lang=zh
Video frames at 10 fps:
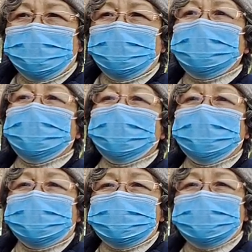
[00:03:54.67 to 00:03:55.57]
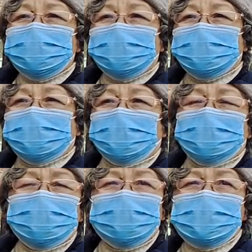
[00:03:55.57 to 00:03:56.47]
那底有暖气，
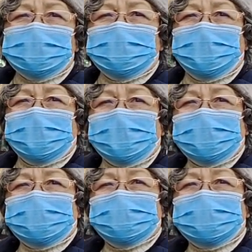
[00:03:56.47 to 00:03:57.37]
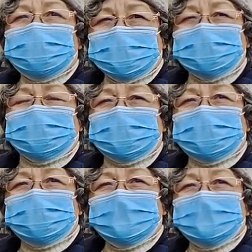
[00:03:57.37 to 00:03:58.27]
也都无所谓，无所谓，对，嗯，
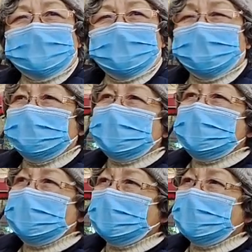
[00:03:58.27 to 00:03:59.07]
我们这